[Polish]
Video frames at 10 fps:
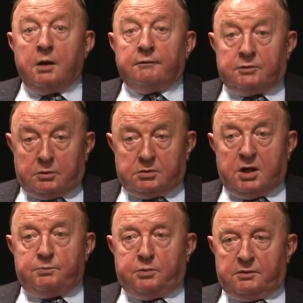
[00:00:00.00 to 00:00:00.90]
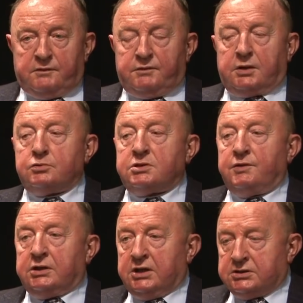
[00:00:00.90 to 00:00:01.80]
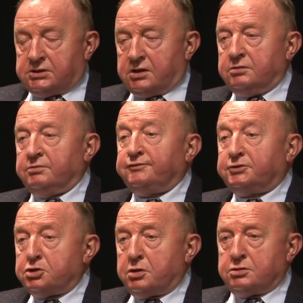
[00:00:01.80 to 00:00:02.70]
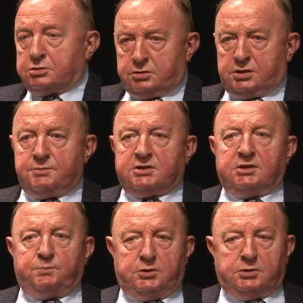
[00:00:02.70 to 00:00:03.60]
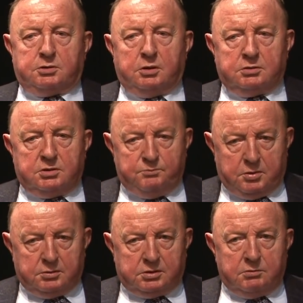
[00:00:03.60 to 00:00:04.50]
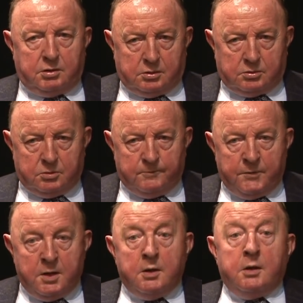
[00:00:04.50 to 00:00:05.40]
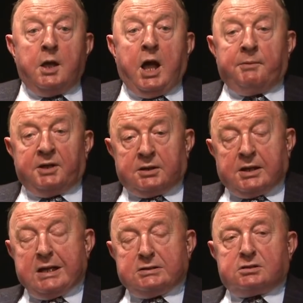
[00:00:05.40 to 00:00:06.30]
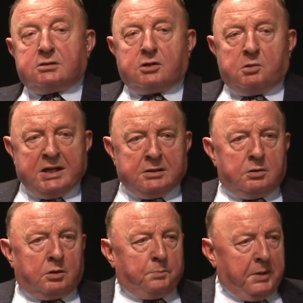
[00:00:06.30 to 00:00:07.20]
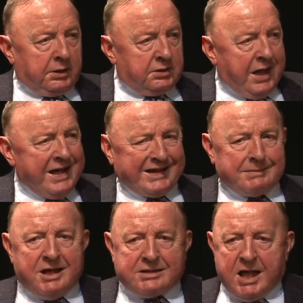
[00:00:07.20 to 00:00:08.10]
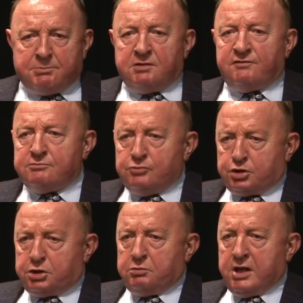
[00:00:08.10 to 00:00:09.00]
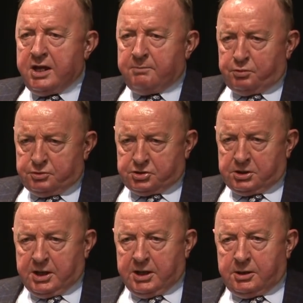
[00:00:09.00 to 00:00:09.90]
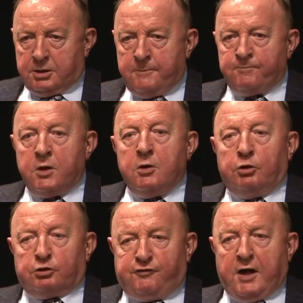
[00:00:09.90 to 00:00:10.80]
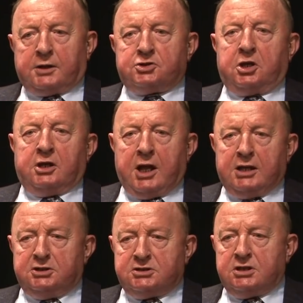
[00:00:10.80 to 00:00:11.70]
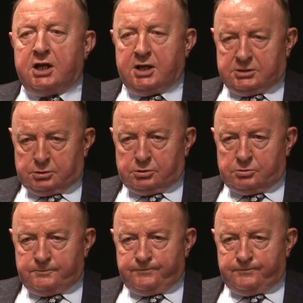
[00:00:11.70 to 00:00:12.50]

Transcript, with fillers: W drugiej połowie wieku XIX, bo w 1855 roku amerykański komandor Perry armatami wymusił na Japończykach otwarcie granic dla handlu.